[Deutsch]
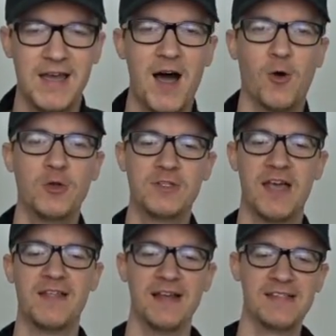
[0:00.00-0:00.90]
Ja, und
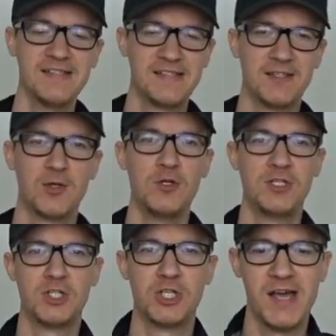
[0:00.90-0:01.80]
das ist
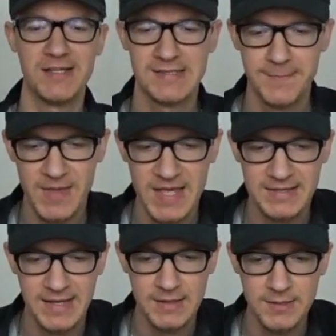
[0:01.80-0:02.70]
natürlich ein Scherz,
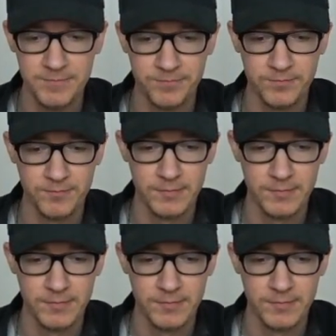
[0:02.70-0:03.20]
denn